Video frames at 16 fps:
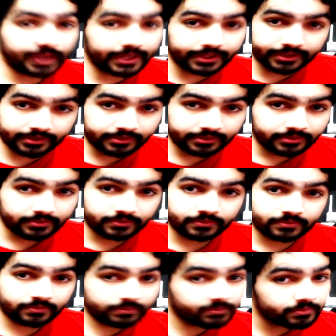بحال هكاك
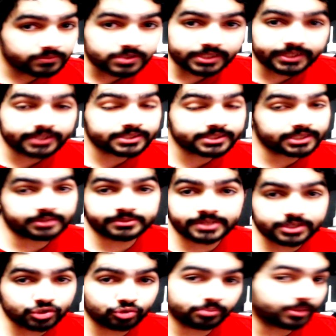تقدر تخدم
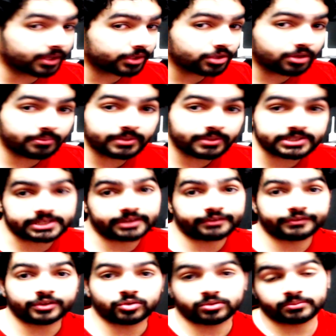حتى للسوبيريور ما
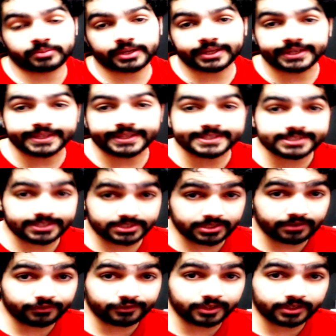تعرف يكون باقي الانسان
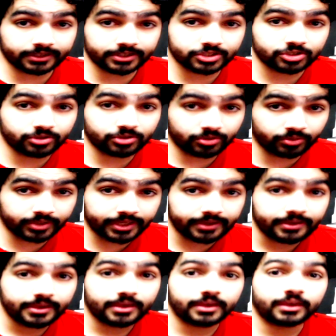تالف في داك
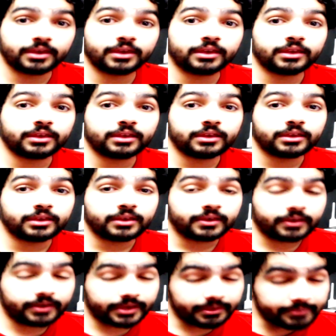اوكي
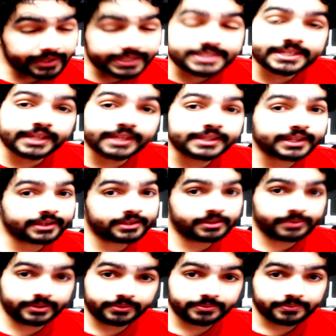ما كنتش غنديرها
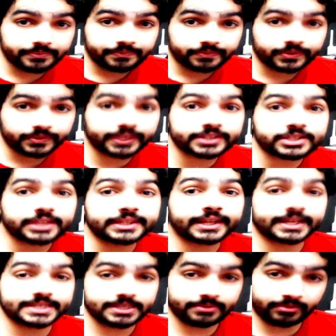دابا كنت
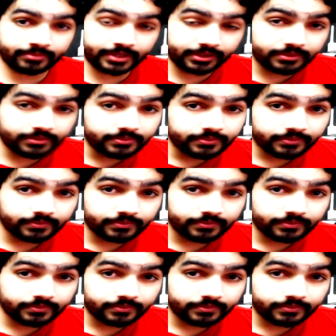غنديرها حتى من بعد